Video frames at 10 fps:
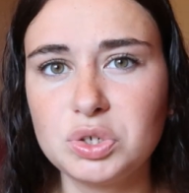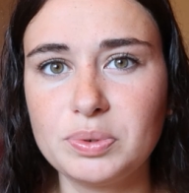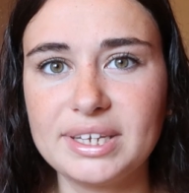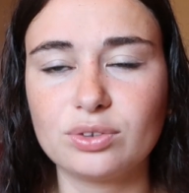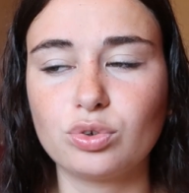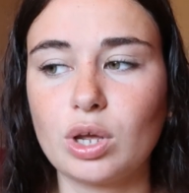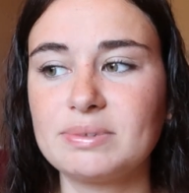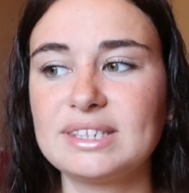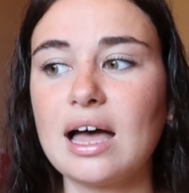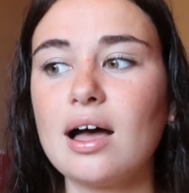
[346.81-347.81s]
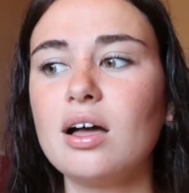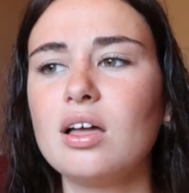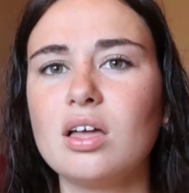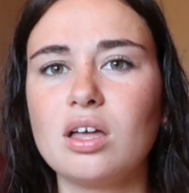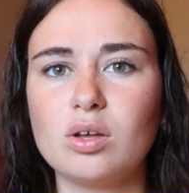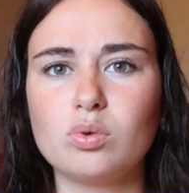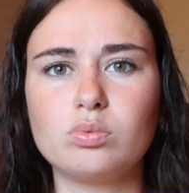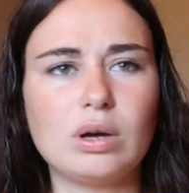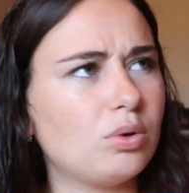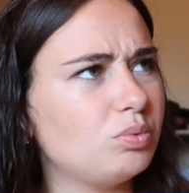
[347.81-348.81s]
8 juillet, un truc comme ça.
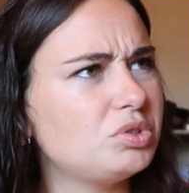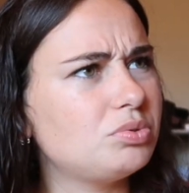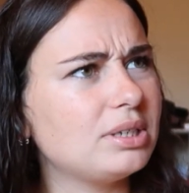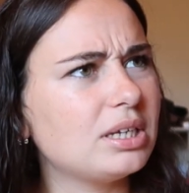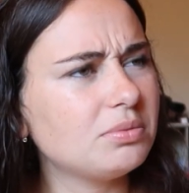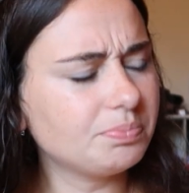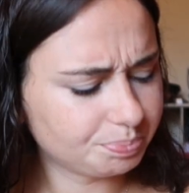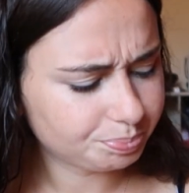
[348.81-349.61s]
Ouais, 8 juillet.